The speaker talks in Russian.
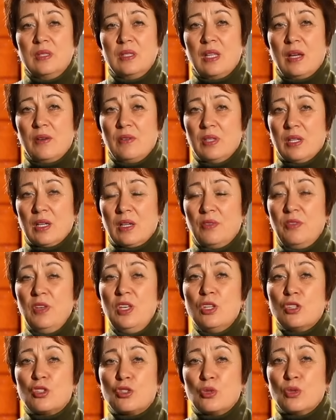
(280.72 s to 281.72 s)
к
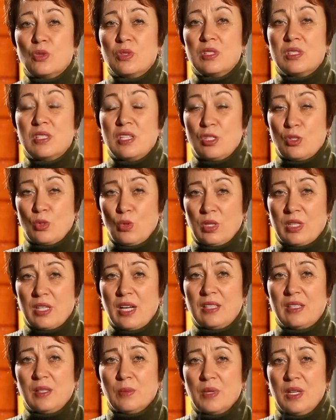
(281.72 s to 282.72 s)
финишу с
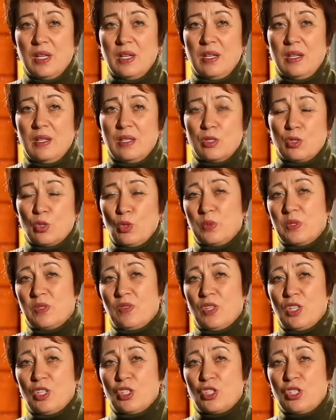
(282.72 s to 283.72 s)
результатом
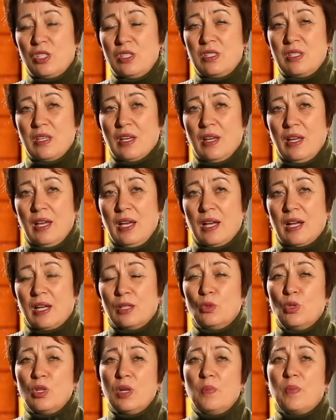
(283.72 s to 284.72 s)
собственной жизни,
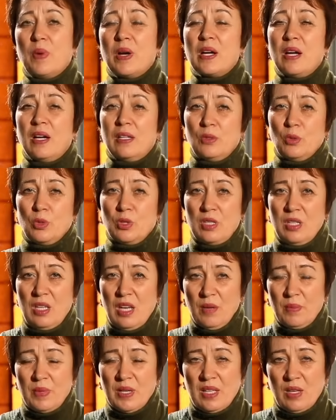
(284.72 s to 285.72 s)
который порадует
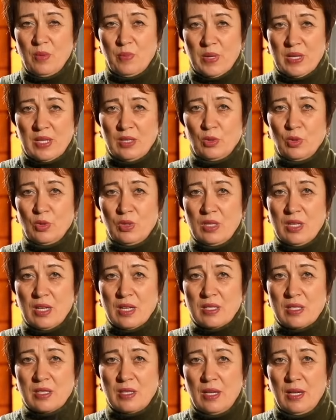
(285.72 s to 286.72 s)
небо и порадует
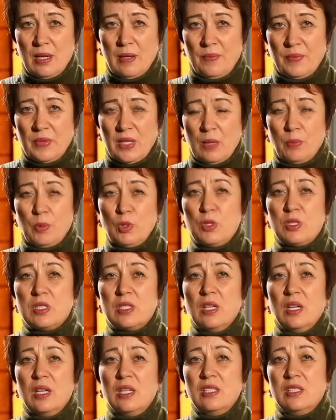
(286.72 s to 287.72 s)
нас. И
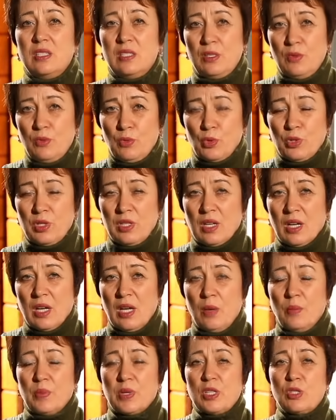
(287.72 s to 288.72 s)
пусть сегодня
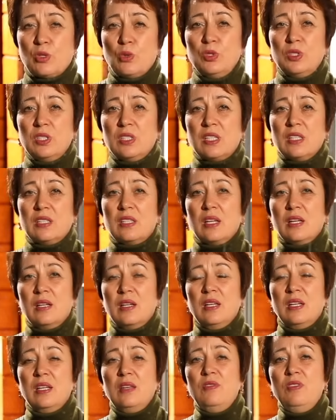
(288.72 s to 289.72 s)
происходит эта
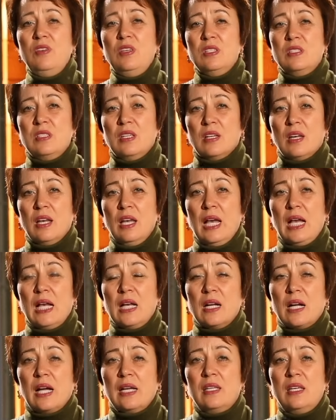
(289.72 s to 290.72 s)
ревизия,
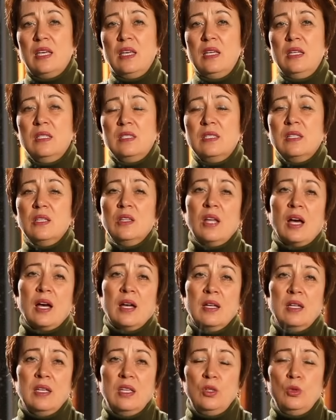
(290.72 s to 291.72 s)
какие
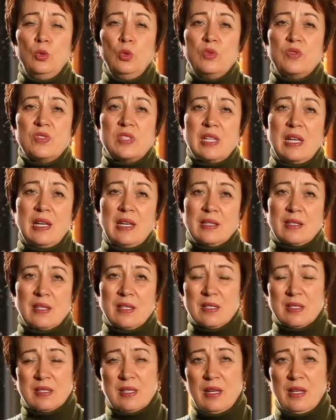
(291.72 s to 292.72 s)
дела идут вслед
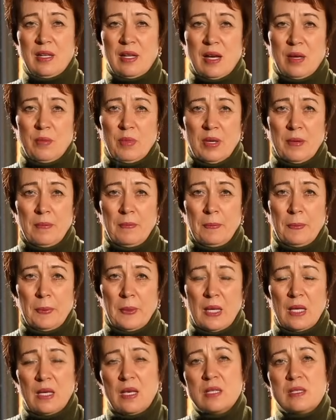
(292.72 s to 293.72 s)
за нами –
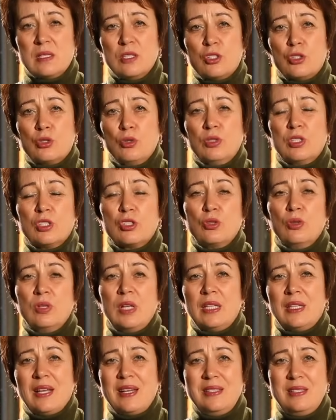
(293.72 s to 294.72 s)
есть ли что-то, что
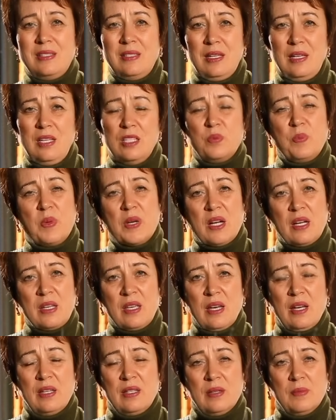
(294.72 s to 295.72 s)
надо отделить
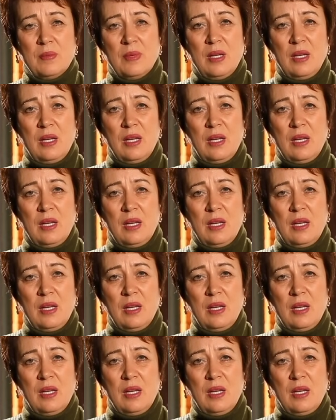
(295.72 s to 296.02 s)
покаянием,